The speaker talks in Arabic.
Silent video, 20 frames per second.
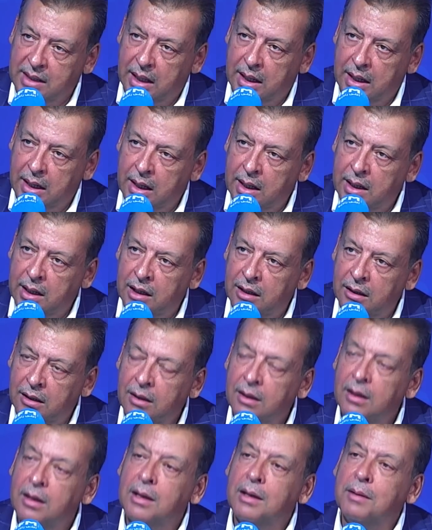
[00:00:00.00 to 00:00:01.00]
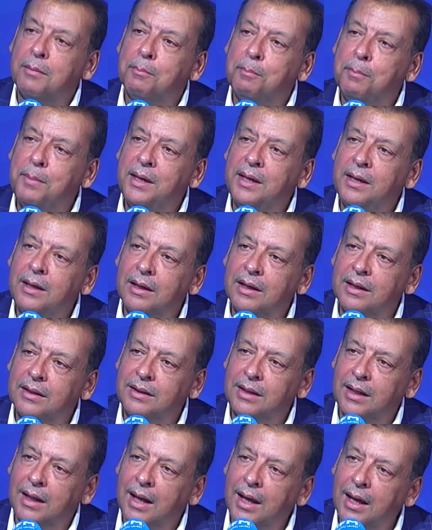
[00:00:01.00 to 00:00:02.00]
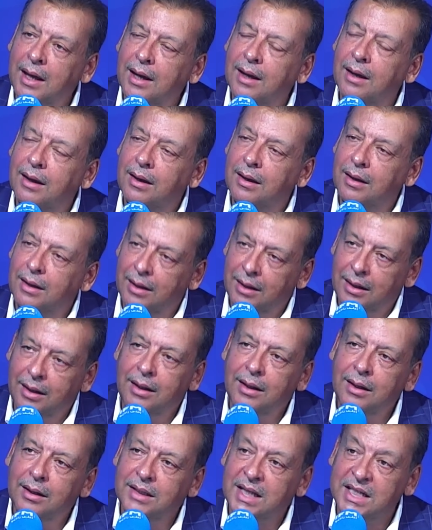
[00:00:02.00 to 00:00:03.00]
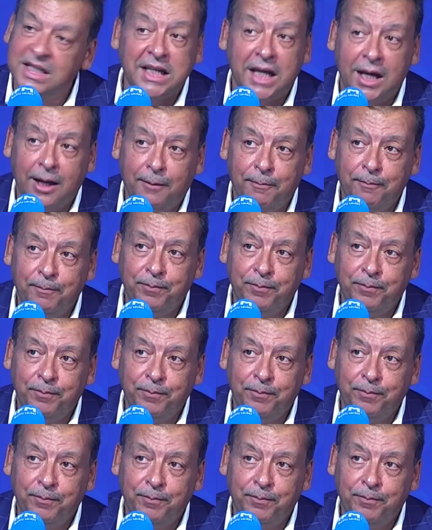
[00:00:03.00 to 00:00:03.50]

الحراري بانطلاق التصنيع